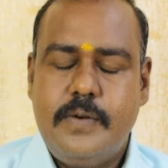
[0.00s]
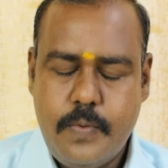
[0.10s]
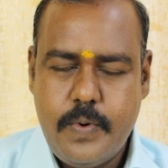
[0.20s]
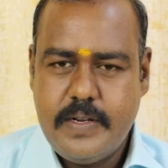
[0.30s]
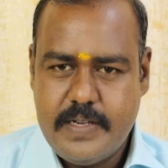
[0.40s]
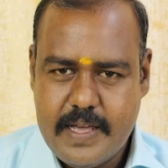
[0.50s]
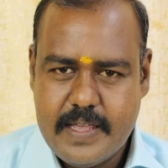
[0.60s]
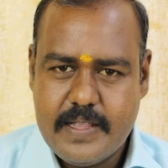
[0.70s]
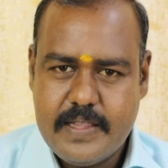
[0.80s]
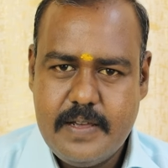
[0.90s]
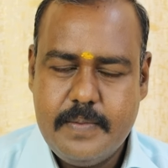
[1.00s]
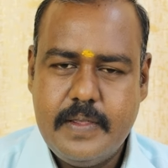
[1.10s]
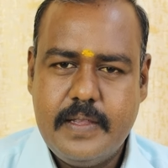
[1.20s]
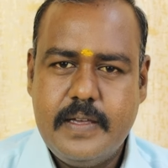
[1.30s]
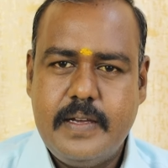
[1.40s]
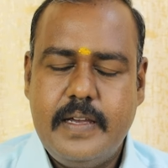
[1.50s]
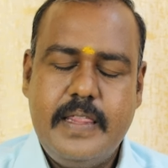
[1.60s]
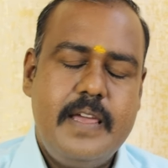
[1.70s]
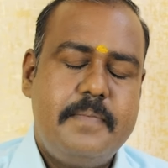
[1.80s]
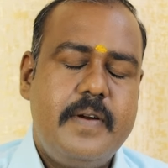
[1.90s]
ஒவ்வொரு ஜாதகத்துலேயும் வந்து
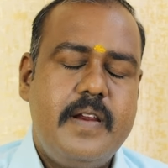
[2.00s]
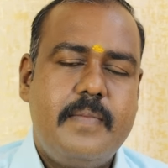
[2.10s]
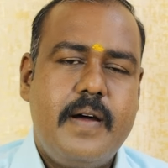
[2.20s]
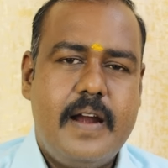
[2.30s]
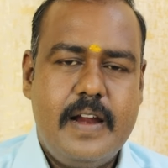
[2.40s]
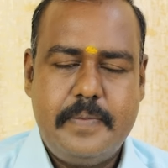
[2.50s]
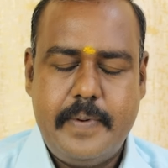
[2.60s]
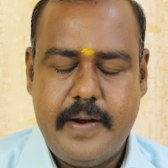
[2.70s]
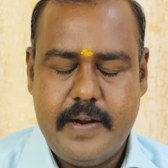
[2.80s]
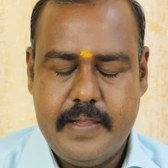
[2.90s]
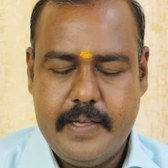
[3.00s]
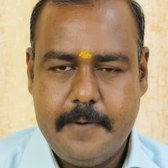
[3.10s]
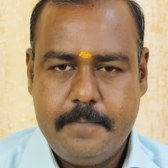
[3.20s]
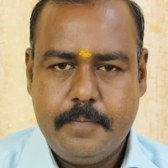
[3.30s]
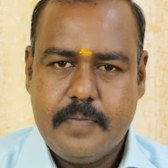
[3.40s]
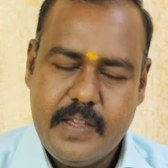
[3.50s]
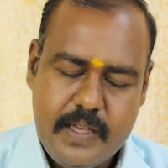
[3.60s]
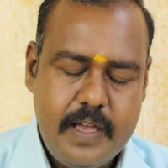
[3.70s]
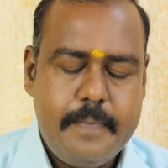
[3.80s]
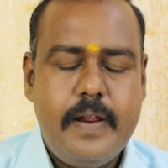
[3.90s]
இது எப்படி நம்ம அனலைஸ் பண்ணுறது
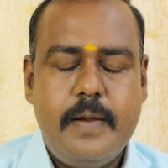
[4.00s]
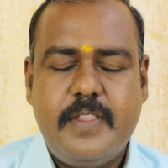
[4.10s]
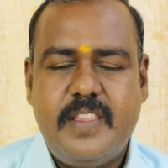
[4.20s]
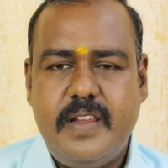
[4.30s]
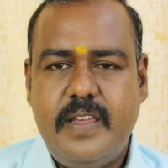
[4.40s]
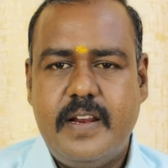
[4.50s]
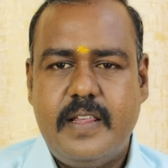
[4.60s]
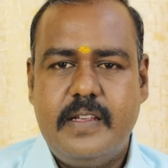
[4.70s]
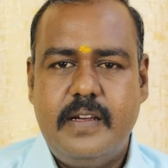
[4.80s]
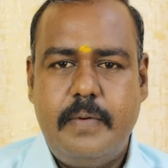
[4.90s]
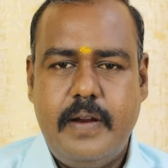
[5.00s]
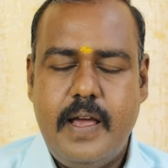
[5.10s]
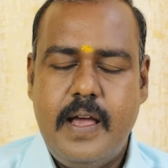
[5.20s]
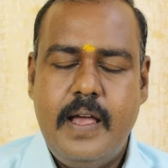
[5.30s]
இது எப்படி நம்ம தெரிஞ்சுக்கிறது அப்படின்னா